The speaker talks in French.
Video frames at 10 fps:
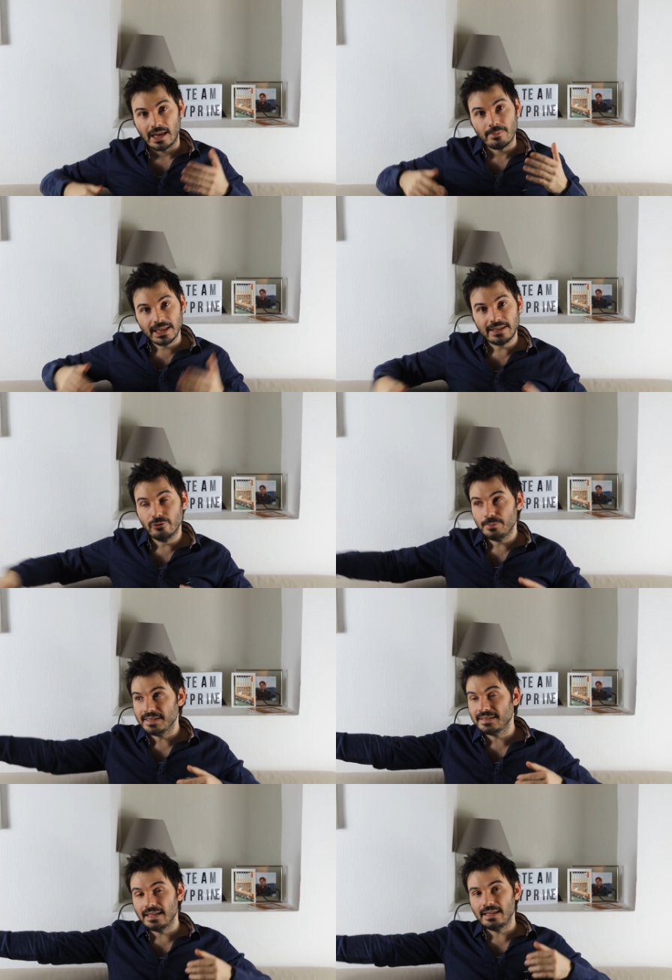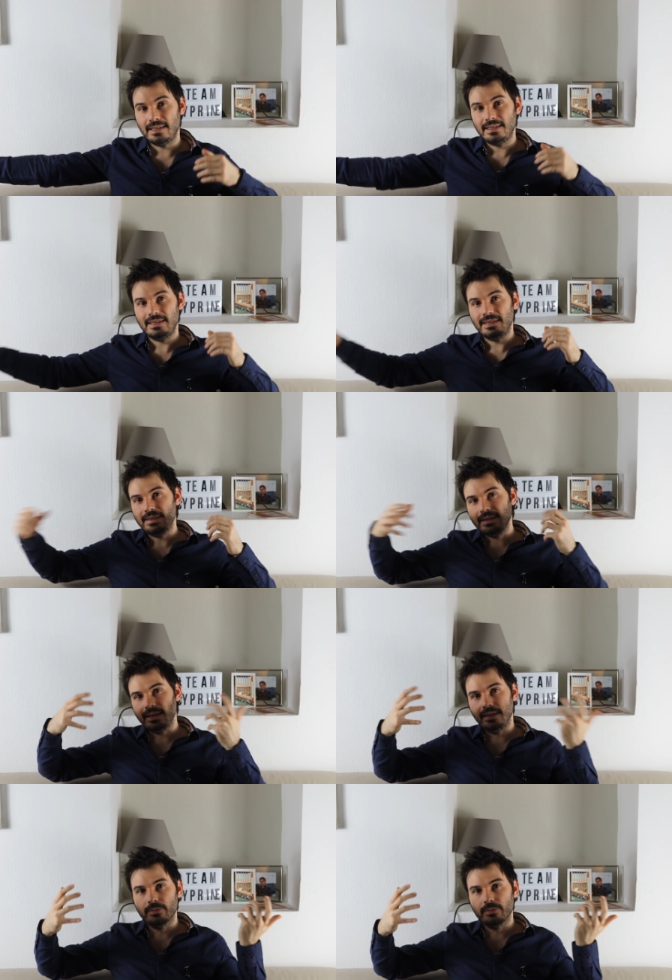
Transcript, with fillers: Un mec qui veut baiser,